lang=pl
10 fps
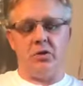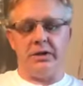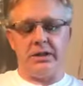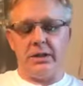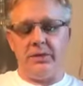
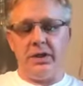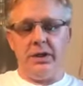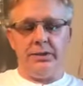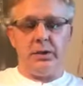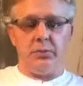olejkami.
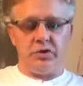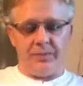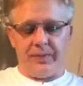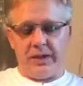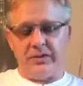Dobrze,
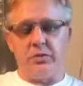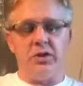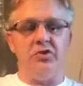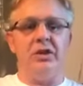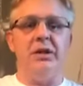ale
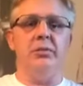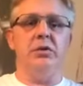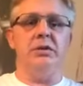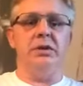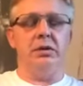słuchajcie,
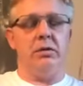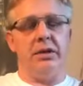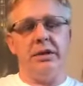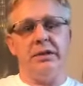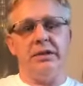lemon,
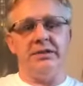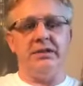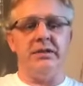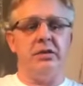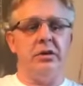olejek
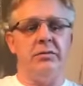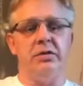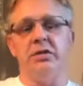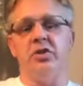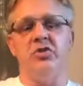cytrynowy
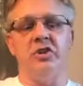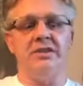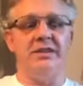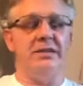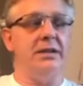to też
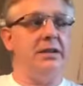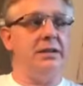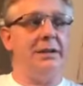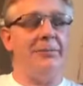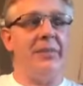jest
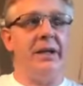cytryna.